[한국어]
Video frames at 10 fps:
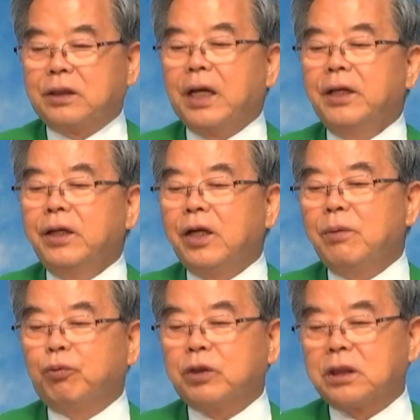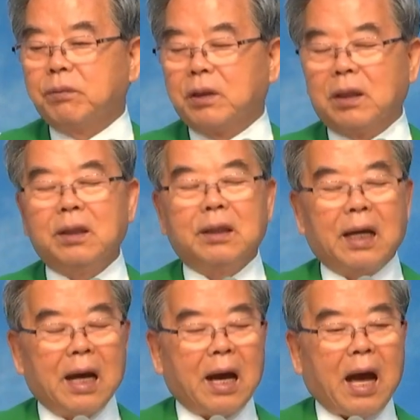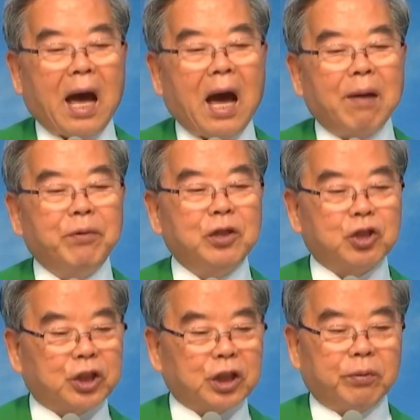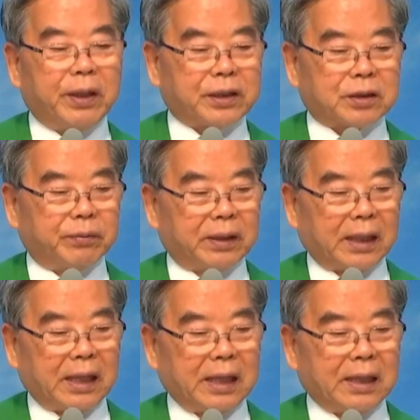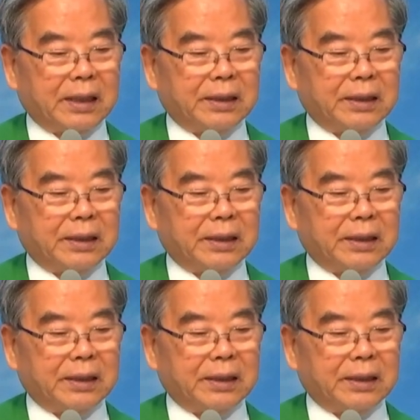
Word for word: 쟁이를 붙이면은 하민 취급을 했습니다.